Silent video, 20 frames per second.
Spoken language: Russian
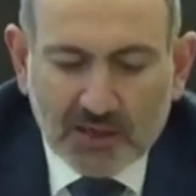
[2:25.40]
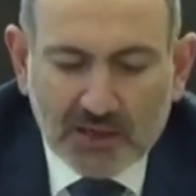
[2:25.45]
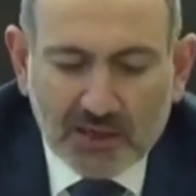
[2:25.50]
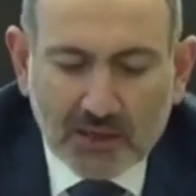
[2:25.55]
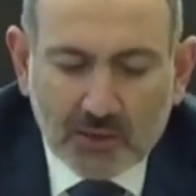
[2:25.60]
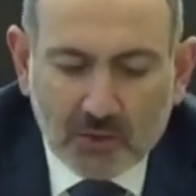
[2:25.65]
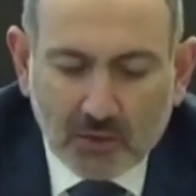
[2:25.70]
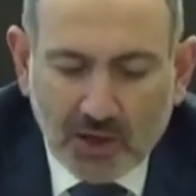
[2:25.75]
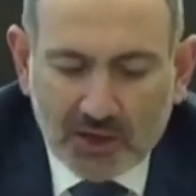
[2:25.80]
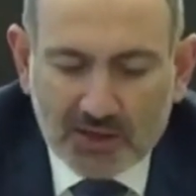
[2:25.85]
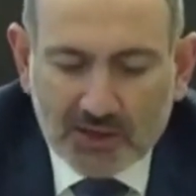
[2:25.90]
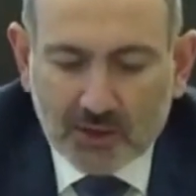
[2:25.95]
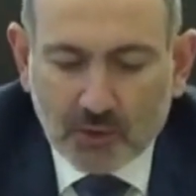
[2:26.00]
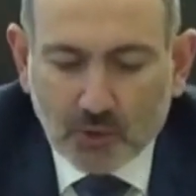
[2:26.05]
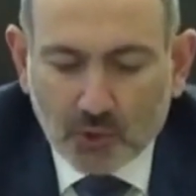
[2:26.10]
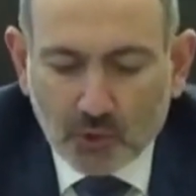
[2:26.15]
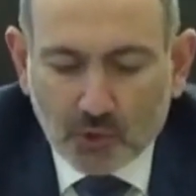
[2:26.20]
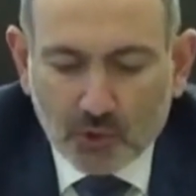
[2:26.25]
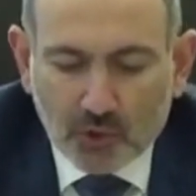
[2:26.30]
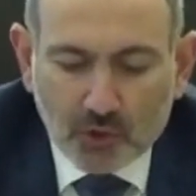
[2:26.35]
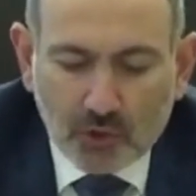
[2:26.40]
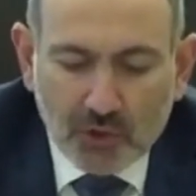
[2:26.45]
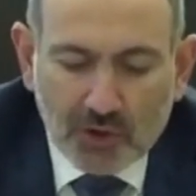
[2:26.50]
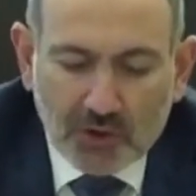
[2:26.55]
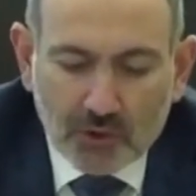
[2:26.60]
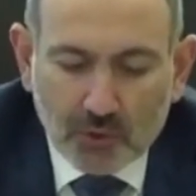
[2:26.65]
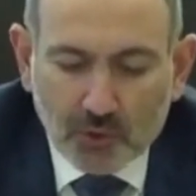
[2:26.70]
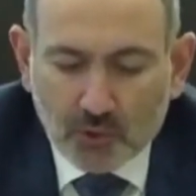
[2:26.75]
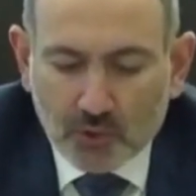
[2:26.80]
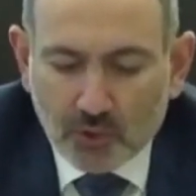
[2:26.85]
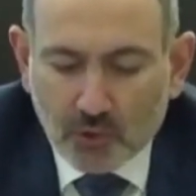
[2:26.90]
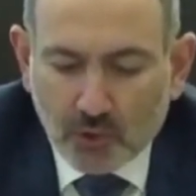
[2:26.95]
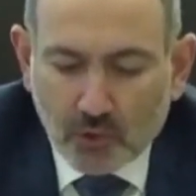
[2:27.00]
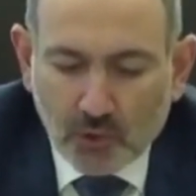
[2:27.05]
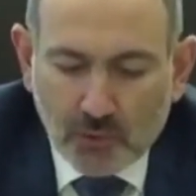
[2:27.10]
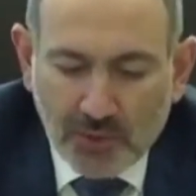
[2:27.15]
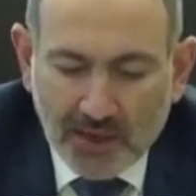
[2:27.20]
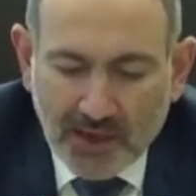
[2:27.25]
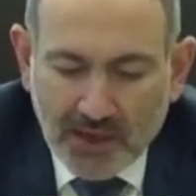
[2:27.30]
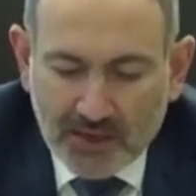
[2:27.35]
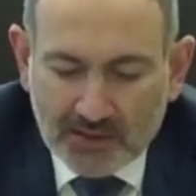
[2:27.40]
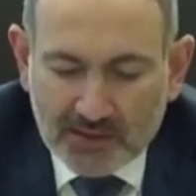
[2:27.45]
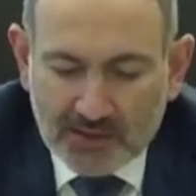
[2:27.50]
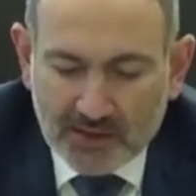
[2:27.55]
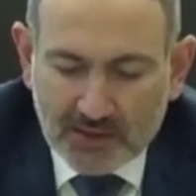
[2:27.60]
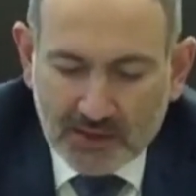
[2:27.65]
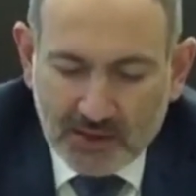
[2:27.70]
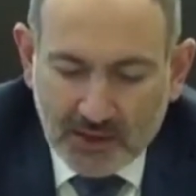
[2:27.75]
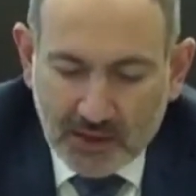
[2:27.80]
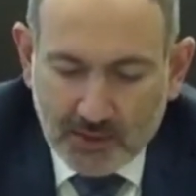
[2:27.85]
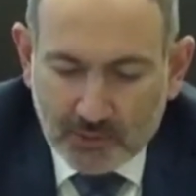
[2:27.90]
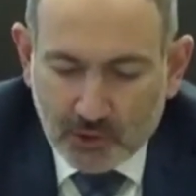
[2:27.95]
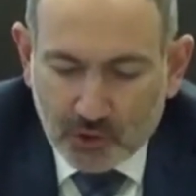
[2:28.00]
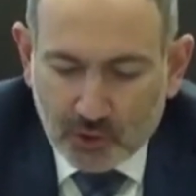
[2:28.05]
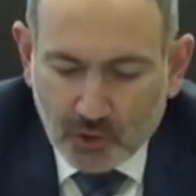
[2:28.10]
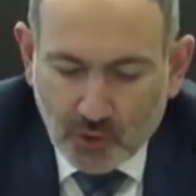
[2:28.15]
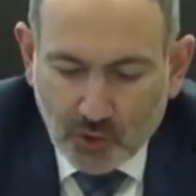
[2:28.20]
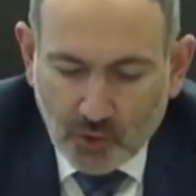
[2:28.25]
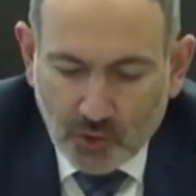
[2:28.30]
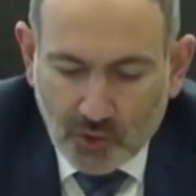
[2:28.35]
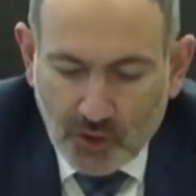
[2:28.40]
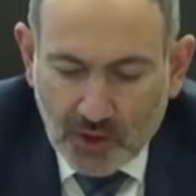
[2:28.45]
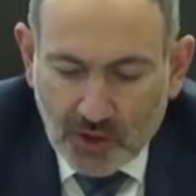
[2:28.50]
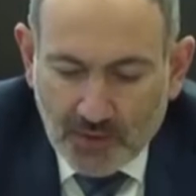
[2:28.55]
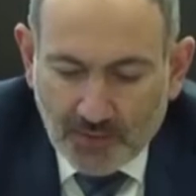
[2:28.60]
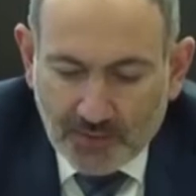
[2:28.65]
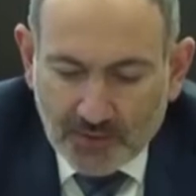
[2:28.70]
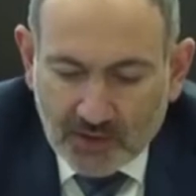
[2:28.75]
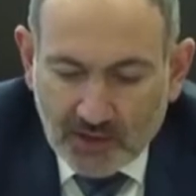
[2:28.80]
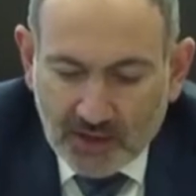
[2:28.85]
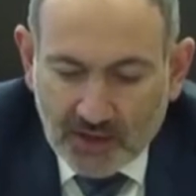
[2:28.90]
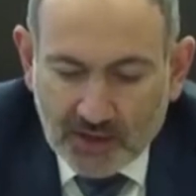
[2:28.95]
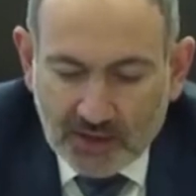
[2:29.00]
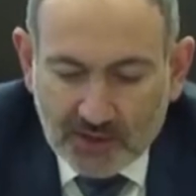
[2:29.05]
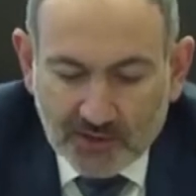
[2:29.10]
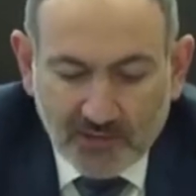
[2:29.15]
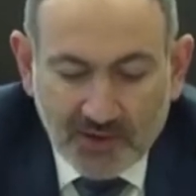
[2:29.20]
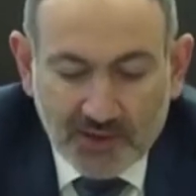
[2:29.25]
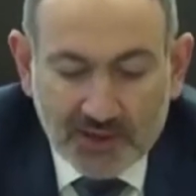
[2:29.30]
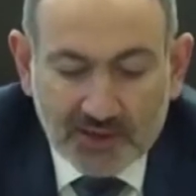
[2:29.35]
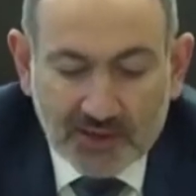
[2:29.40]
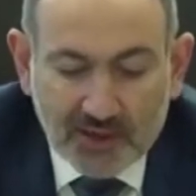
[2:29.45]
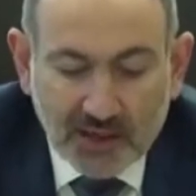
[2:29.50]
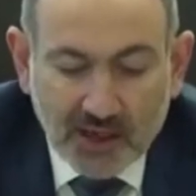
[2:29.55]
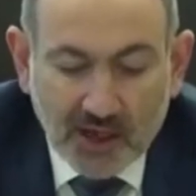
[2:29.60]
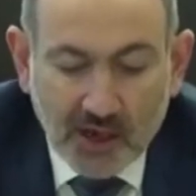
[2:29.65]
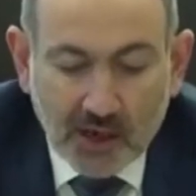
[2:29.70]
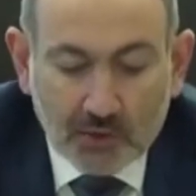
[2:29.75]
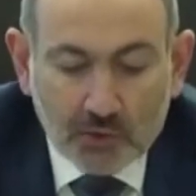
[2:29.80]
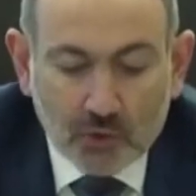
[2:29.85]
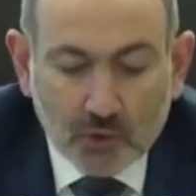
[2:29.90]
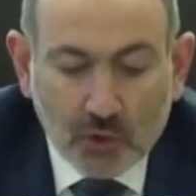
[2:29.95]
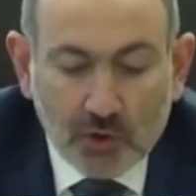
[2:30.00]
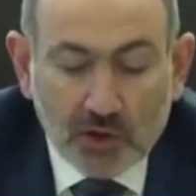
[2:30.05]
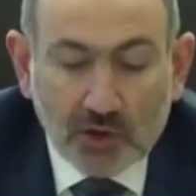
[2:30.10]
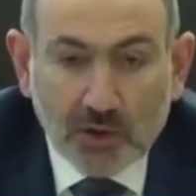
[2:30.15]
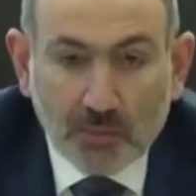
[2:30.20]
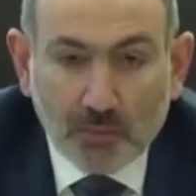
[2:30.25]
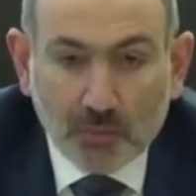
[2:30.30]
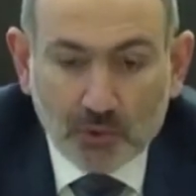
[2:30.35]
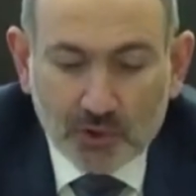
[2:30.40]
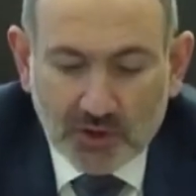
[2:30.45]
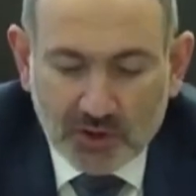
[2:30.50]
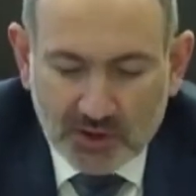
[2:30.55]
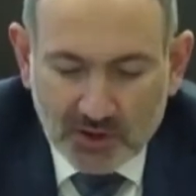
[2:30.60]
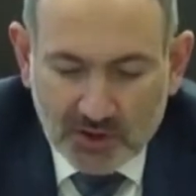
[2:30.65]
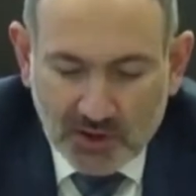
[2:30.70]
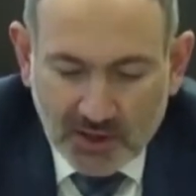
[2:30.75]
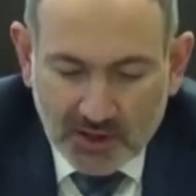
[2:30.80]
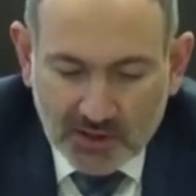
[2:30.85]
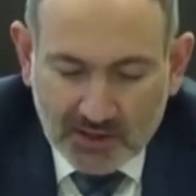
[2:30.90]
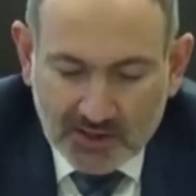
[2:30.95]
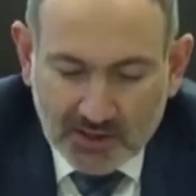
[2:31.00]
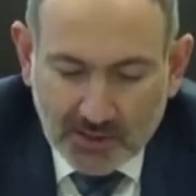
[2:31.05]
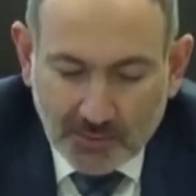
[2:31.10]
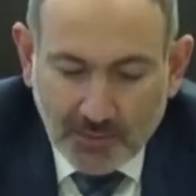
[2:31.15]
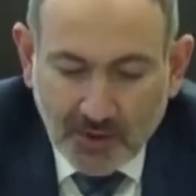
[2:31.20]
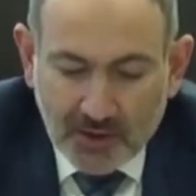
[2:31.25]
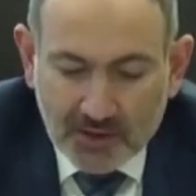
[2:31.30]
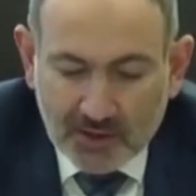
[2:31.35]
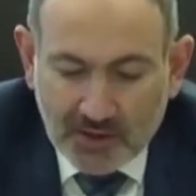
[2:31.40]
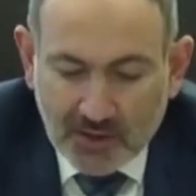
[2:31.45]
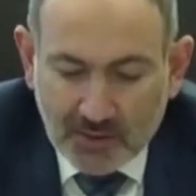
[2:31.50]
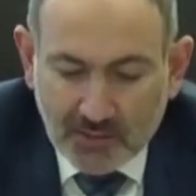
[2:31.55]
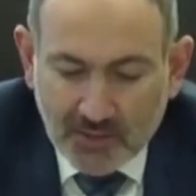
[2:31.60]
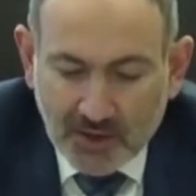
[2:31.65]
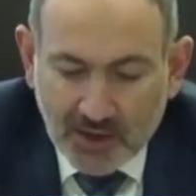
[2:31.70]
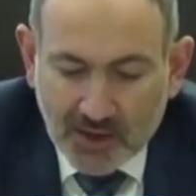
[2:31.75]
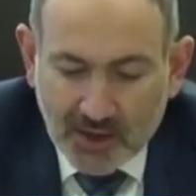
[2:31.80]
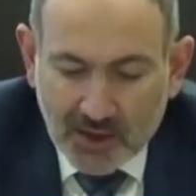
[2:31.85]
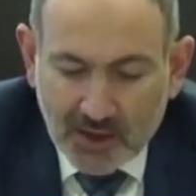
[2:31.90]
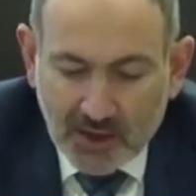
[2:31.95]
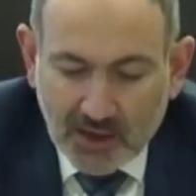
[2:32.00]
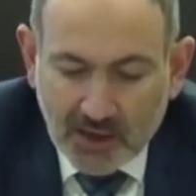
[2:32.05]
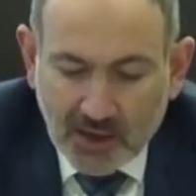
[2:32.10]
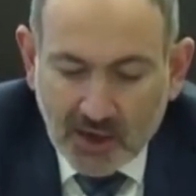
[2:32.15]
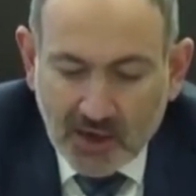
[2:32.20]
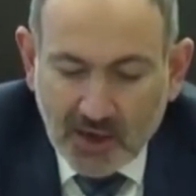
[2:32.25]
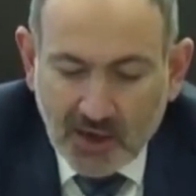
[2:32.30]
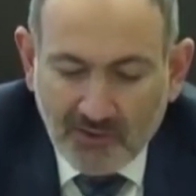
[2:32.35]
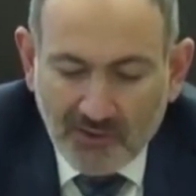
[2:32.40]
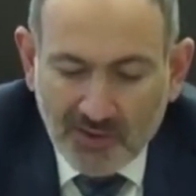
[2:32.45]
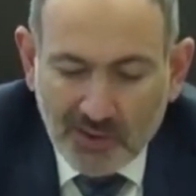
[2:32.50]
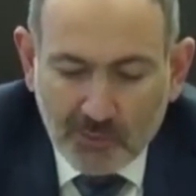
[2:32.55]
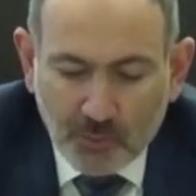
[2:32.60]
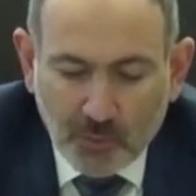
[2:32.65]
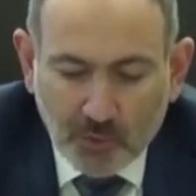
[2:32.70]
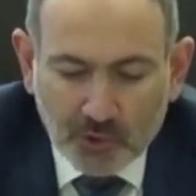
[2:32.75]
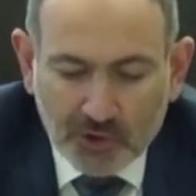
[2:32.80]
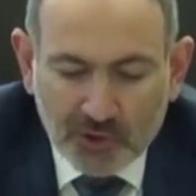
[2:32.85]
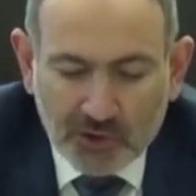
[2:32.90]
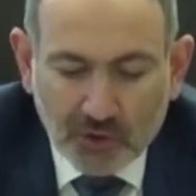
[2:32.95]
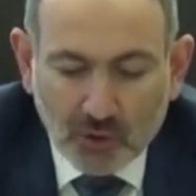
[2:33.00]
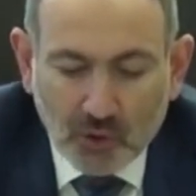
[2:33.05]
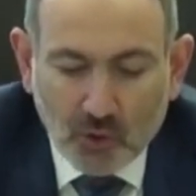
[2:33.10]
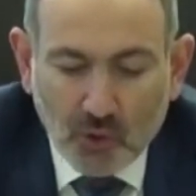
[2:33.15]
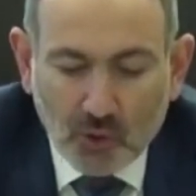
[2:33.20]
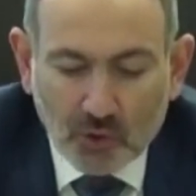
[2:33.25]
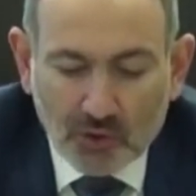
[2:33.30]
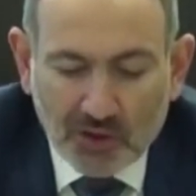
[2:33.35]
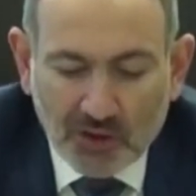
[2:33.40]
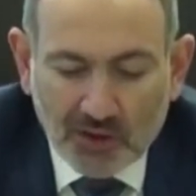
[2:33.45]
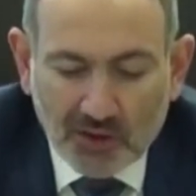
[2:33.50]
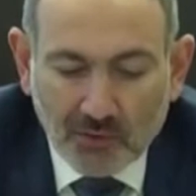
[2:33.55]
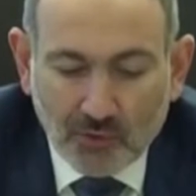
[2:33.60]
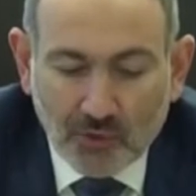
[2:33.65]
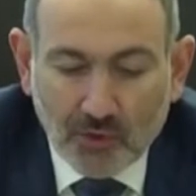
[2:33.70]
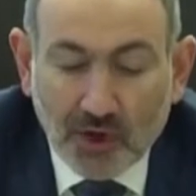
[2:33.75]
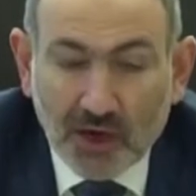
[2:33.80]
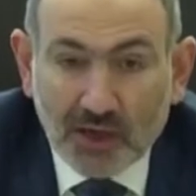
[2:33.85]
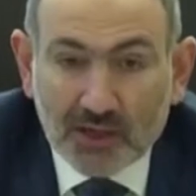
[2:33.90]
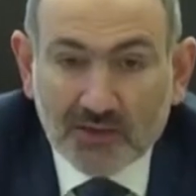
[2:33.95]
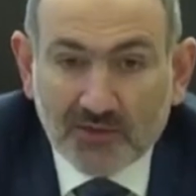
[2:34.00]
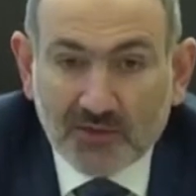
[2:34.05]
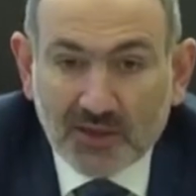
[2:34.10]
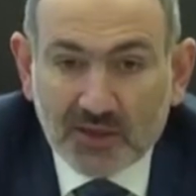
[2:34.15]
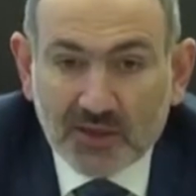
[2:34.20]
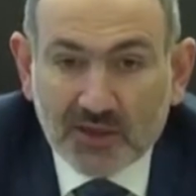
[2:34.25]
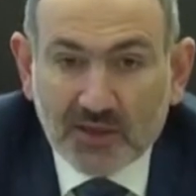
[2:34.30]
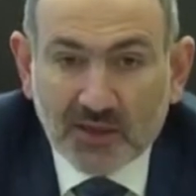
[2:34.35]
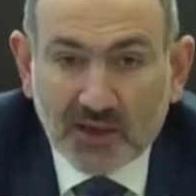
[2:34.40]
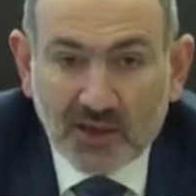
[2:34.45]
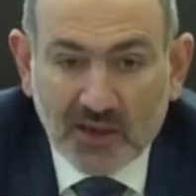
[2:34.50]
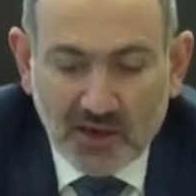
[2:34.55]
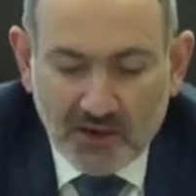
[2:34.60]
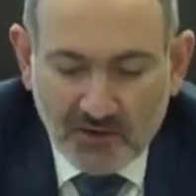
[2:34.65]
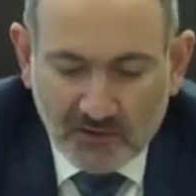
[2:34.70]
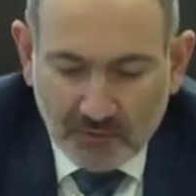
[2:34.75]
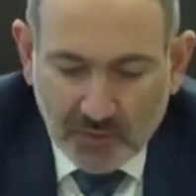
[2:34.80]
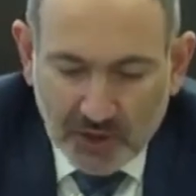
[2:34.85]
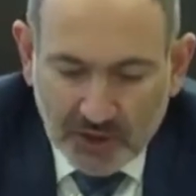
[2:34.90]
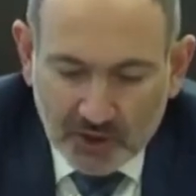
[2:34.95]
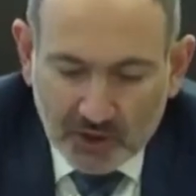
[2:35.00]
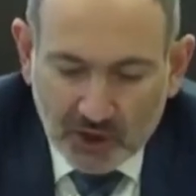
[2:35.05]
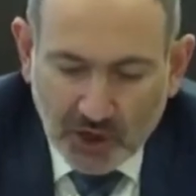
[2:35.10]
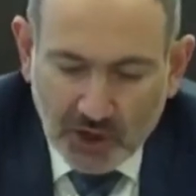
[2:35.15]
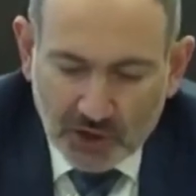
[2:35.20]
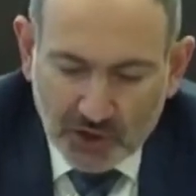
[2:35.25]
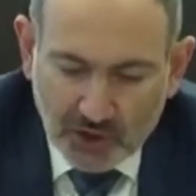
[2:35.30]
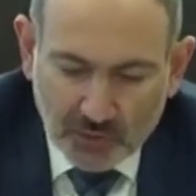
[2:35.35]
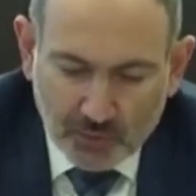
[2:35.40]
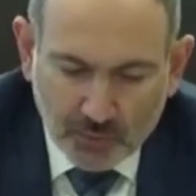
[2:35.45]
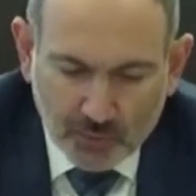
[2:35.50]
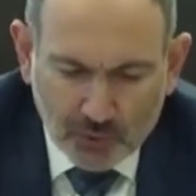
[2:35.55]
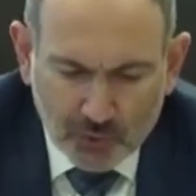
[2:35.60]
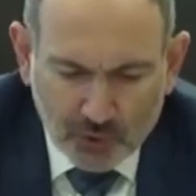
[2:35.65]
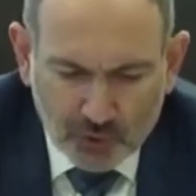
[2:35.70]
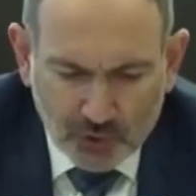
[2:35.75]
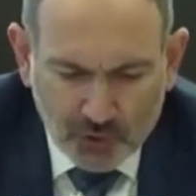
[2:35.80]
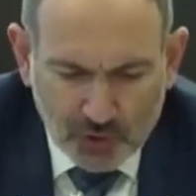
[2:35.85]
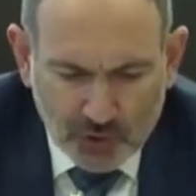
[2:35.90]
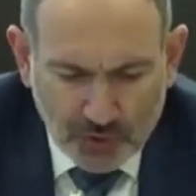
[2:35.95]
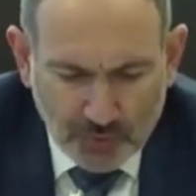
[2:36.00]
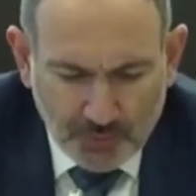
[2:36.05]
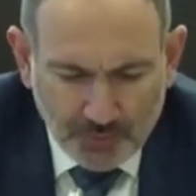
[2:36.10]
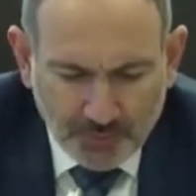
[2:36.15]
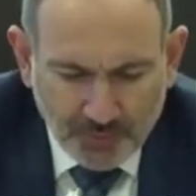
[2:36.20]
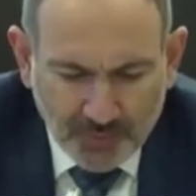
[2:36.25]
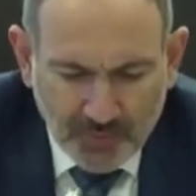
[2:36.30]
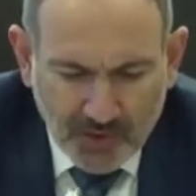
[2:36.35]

Ситуация усугубляется тем, что Неизвестно, как долго будет длиться пандемия и каковым будет ход его развития в ближайшем будущем.